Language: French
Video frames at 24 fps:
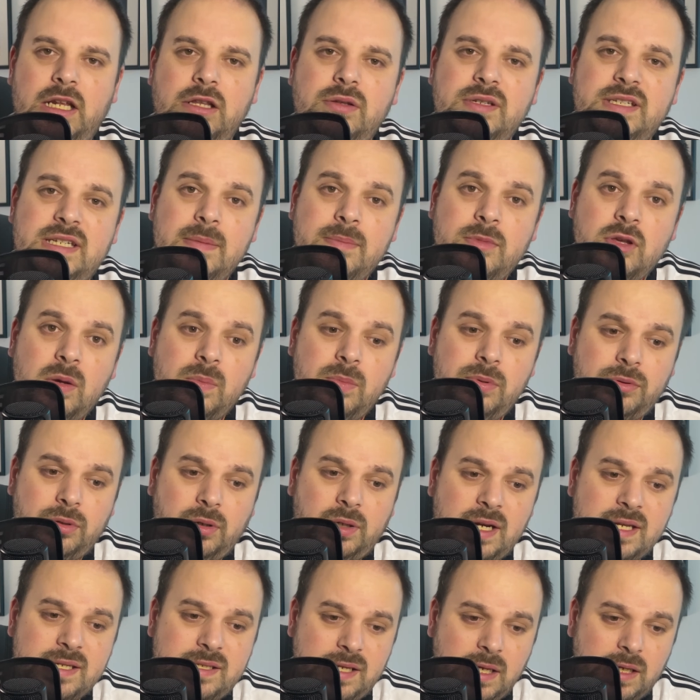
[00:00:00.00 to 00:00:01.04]
Il est deuxième meilleur
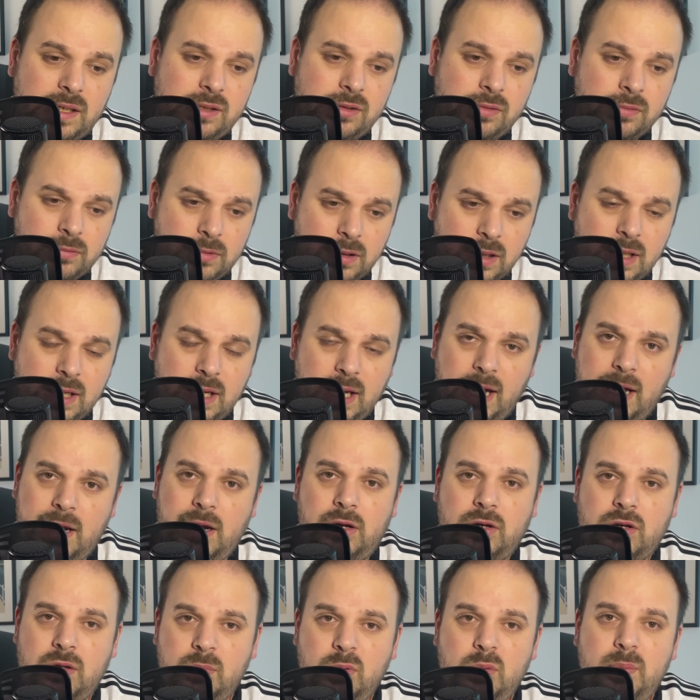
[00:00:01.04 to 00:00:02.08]
buteur de la sélection,
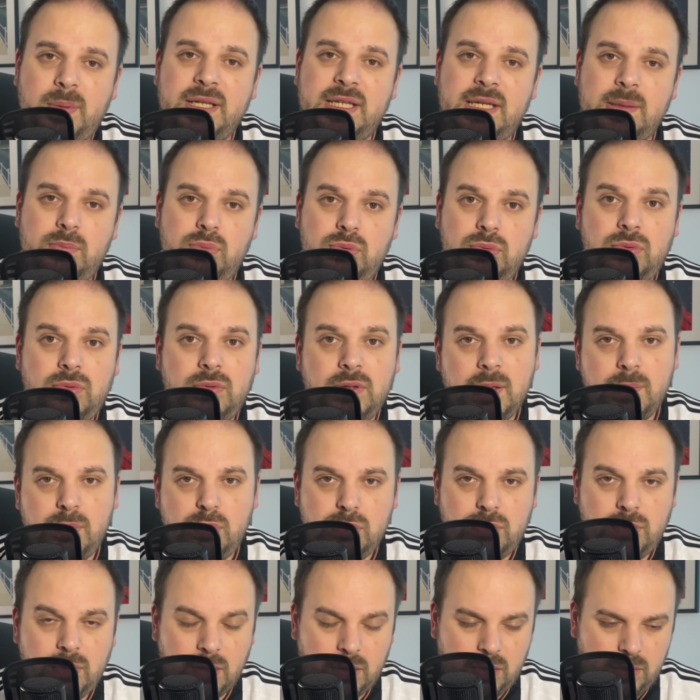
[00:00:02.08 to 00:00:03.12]
alors que bon, bah, des,
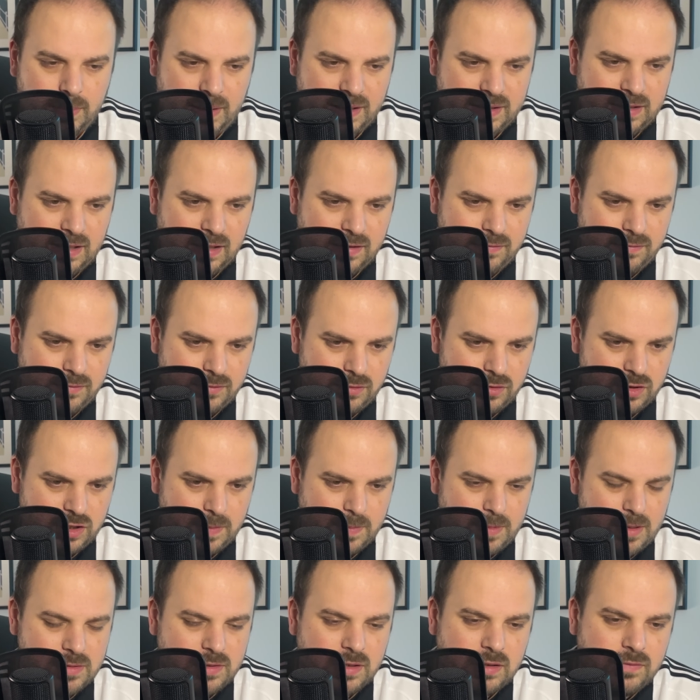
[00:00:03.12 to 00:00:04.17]
buteurs euh, bataves, euh,
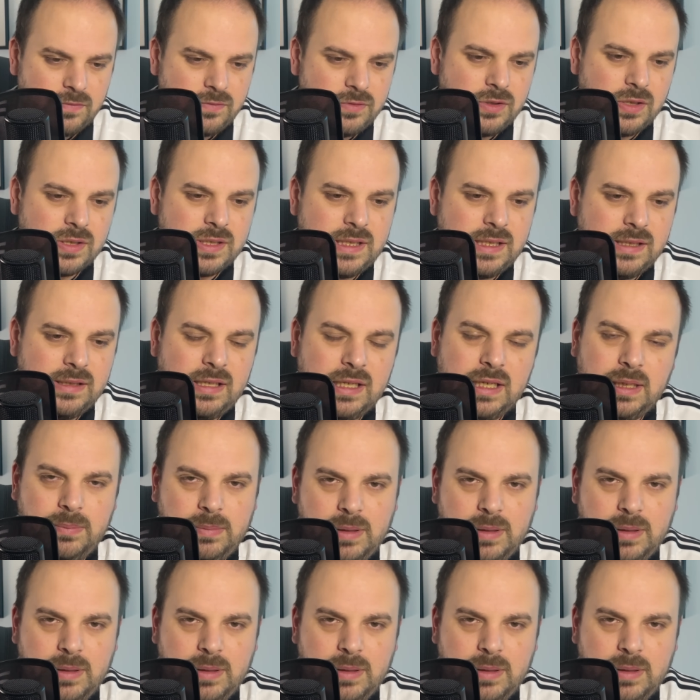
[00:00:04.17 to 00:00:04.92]
j'ai pas besoin de vous en citer